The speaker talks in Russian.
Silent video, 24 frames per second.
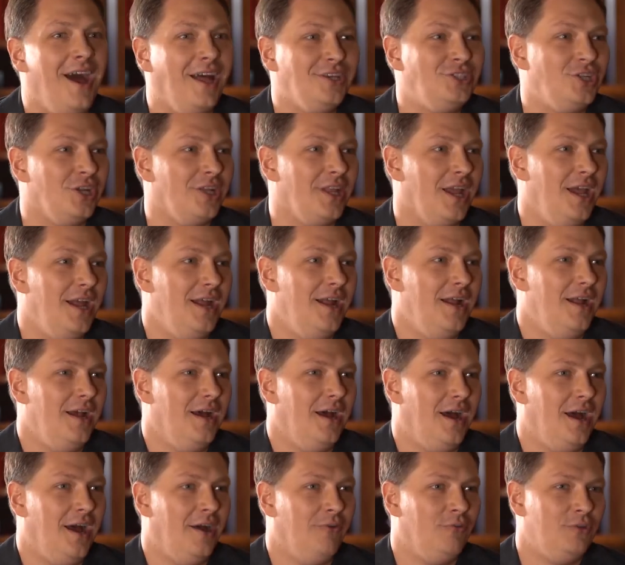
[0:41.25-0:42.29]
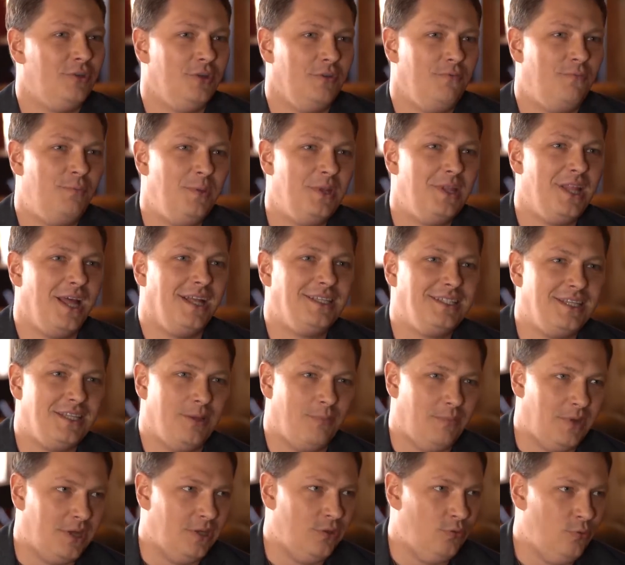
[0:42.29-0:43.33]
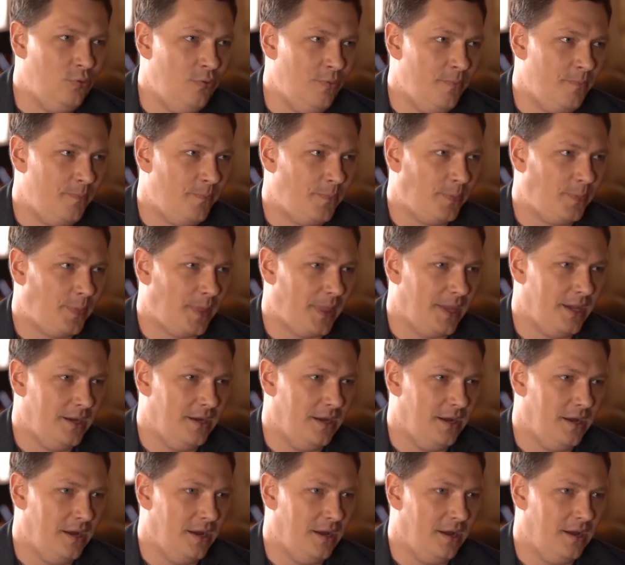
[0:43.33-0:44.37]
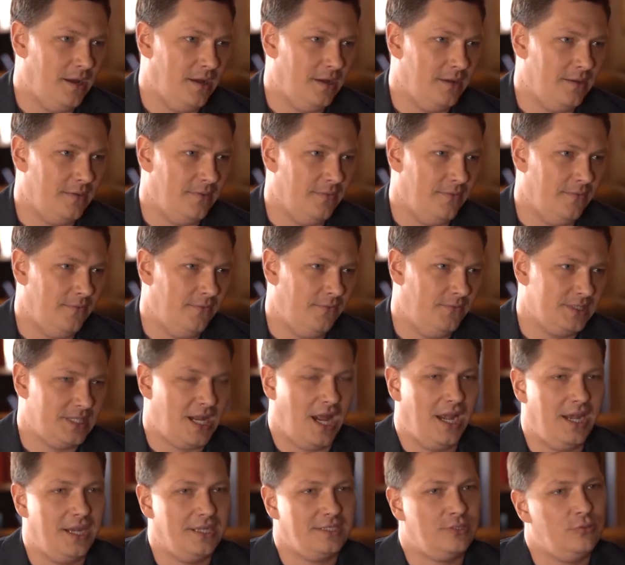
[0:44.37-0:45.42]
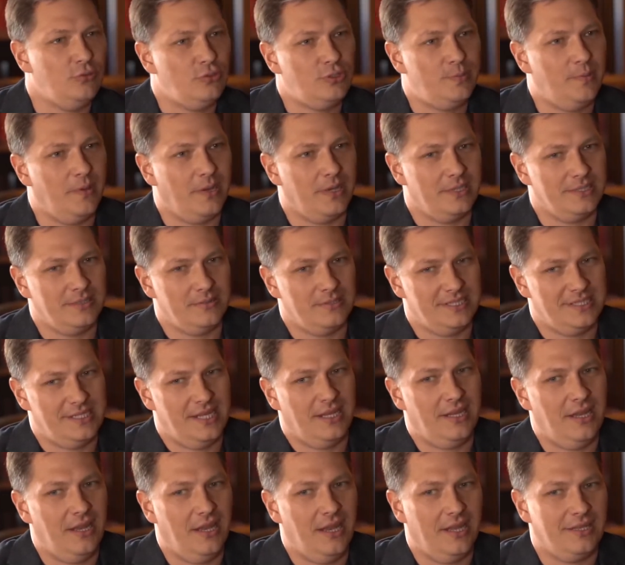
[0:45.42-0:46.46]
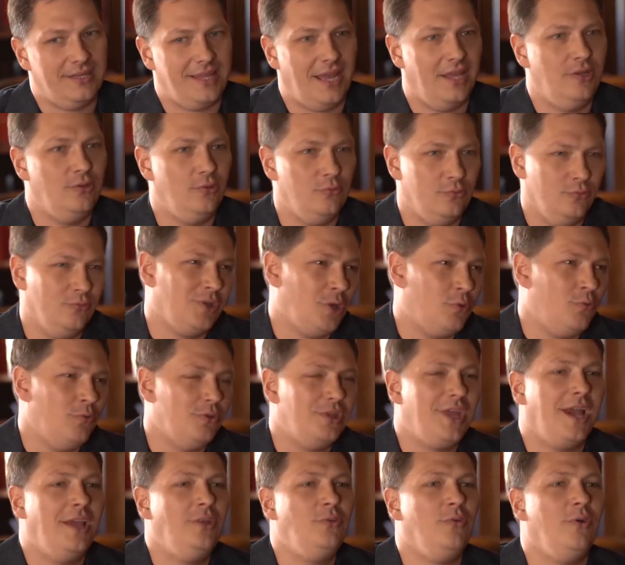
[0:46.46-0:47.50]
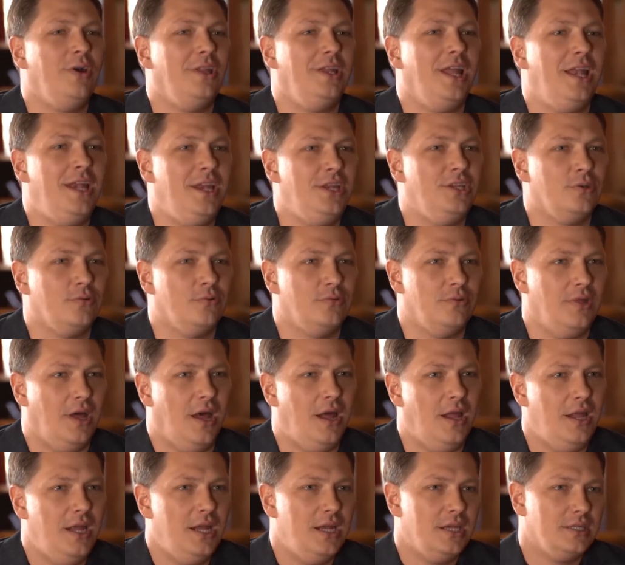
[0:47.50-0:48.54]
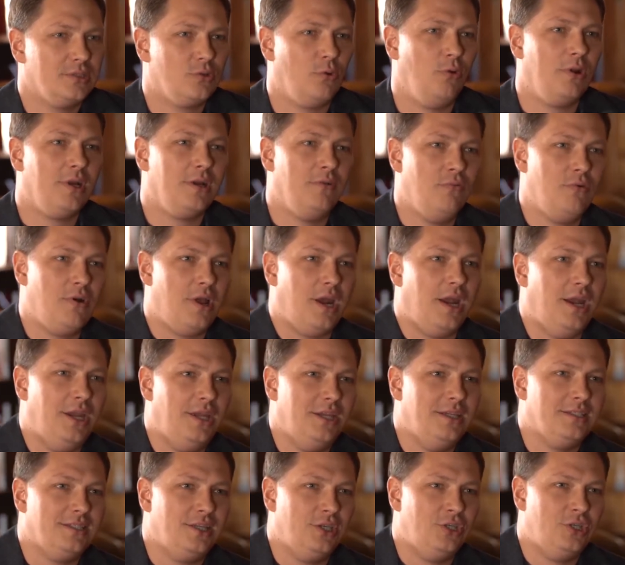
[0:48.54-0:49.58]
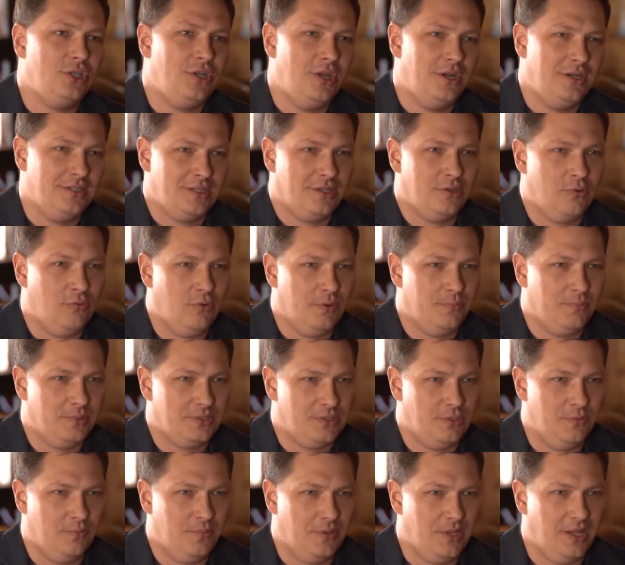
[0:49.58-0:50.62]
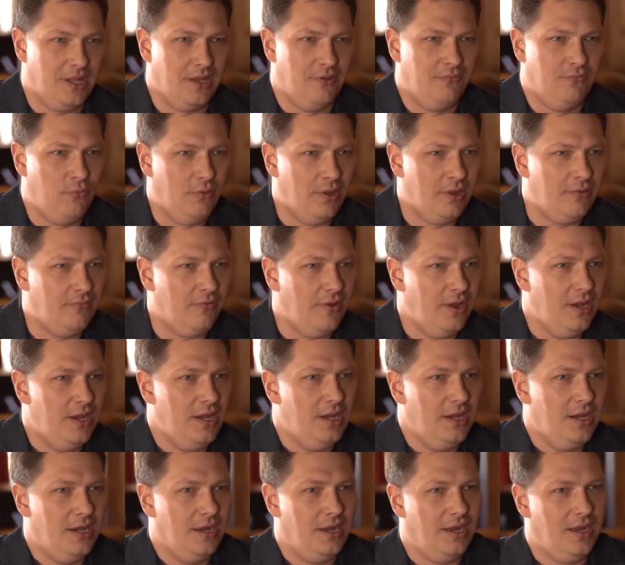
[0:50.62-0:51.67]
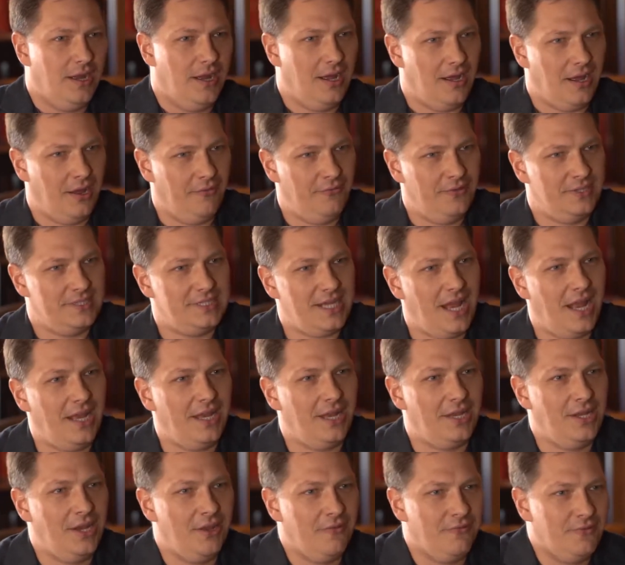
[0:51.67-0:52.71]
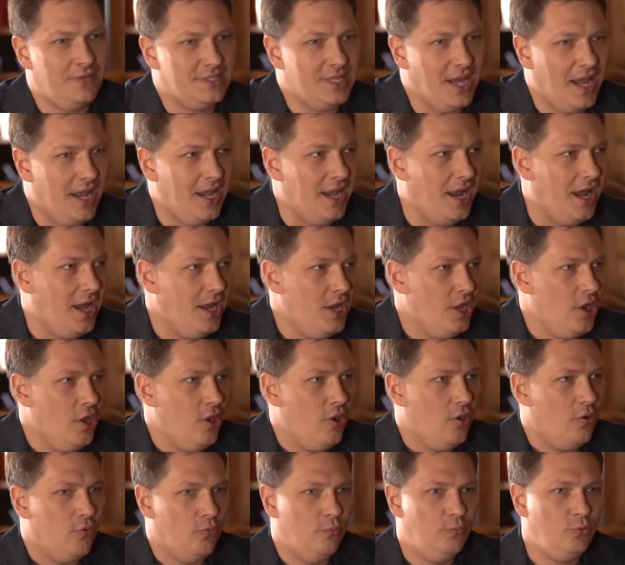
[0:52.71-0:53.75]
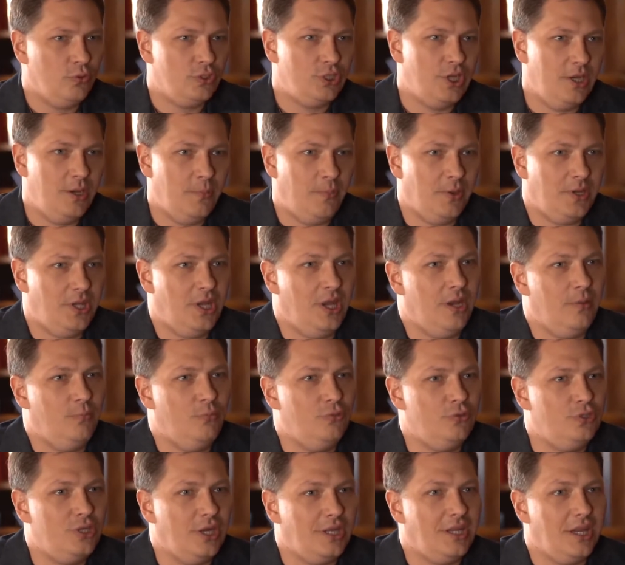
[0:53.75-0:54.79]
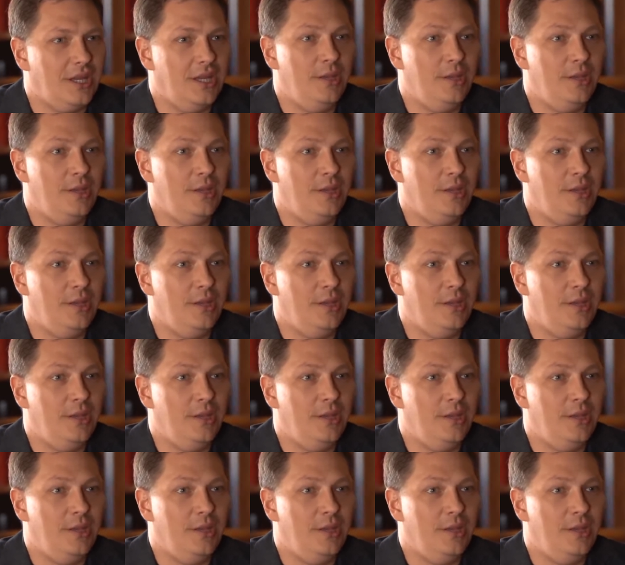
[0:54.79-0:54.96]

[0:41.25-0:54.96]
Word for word: гаджет, а, вот в 2015 году а, фискальная служба сделала тайную, ну, такую тайную аналитику, да, сколько в Украине за 2014 год поступило айфонов, э, официально, неофициально, умножили потери бюджета